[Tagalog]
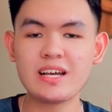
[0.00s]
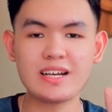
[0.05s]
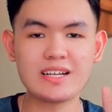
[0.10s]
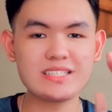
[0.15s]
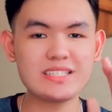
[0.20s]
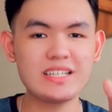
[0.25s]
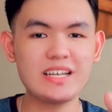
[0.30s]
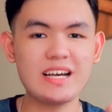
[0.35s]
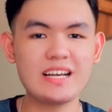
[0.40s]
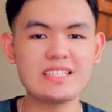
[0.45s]

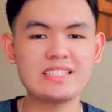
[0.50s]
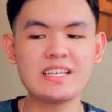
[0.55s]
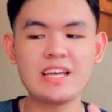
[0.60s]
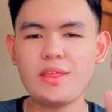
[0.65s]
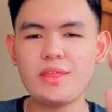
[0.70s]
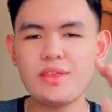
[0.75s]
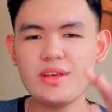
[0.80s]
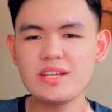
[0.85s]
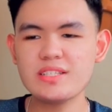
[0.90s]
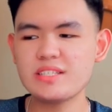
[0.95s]
Kasi guys,
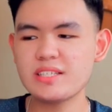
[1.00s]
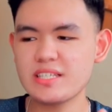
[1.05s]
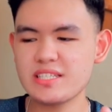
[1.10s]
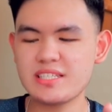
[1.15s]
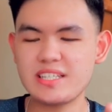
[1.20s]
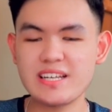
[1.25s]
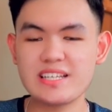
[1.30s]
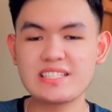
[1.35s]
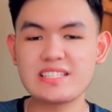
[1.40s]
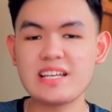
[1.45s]
this
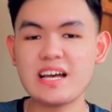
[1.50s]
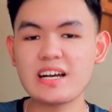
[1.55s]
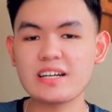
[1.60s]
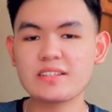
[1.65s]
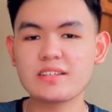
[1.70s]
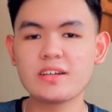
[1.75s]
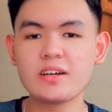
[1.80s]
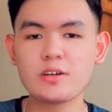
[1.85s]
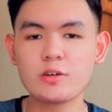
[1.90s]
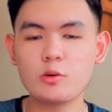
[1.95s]
is the
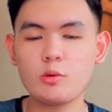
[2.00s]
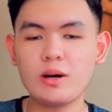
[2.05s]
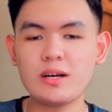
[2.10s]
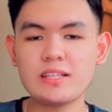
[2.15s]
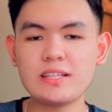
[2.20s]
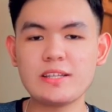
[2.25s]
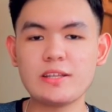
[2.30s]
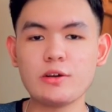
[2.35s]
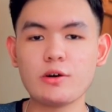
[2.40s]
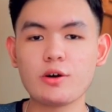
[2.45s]
exact
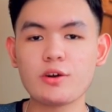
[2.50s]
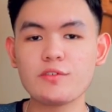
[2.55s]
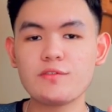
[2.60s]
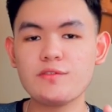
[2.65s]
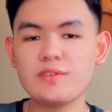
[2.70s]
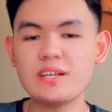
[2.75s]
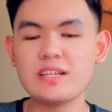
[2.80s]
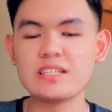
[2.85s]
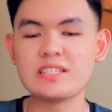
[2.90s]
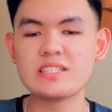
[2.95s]
quality or
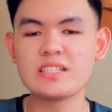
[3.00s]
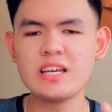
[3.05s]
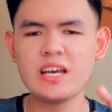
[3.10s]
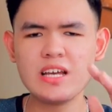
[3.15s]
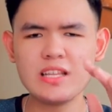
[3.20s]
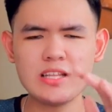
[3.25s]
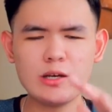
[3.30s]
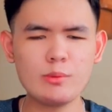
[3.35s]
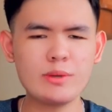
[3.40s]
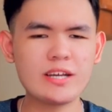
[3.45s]
feels
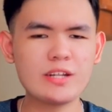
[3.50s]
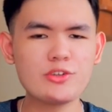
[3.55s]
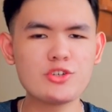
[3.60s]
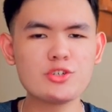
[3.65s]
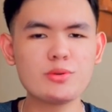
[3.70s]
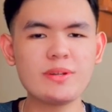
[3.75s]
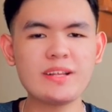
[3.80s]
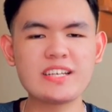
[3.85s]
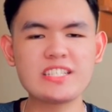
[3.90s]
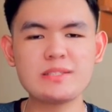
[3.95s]
na we can
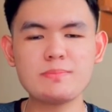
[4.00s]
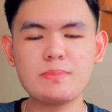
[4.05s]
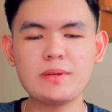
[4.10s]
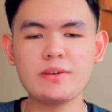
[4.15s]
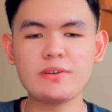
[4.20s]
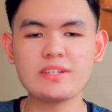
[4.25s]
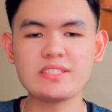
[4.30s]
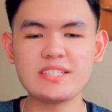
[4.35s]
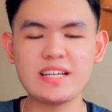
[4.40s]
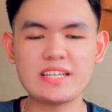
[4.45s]
usually
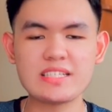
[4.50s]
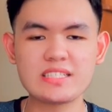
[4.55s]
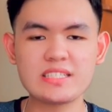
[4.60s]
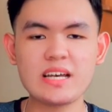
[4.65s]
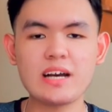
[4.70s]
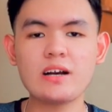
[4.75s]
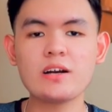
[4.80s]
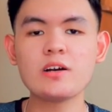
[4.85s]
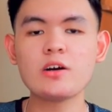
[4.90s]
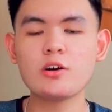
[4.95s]
experience sa
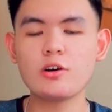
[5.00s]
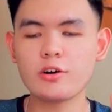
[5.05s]
isang